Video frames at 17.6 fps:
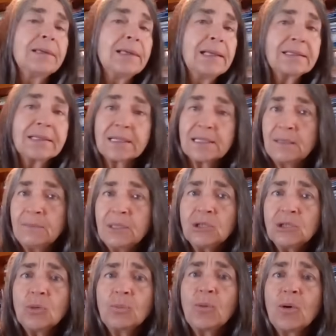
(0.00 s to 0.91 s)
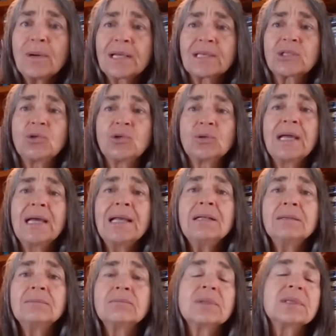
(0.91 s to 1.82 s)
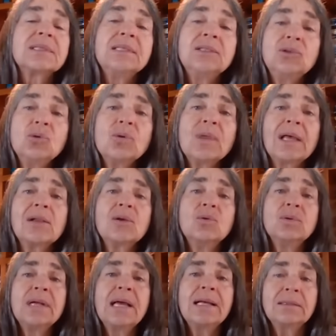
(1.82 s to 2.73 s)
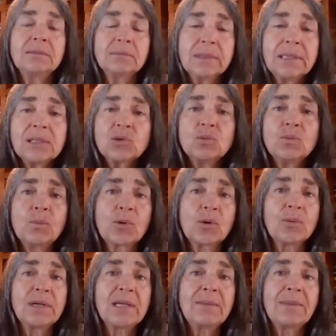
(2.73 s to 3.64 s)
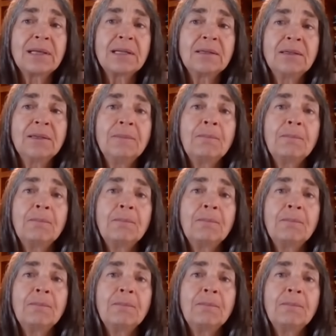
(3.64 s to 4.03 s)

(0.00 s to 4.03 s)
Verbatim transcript: El crecimiento poblacional, sin duda alguna, es un problema,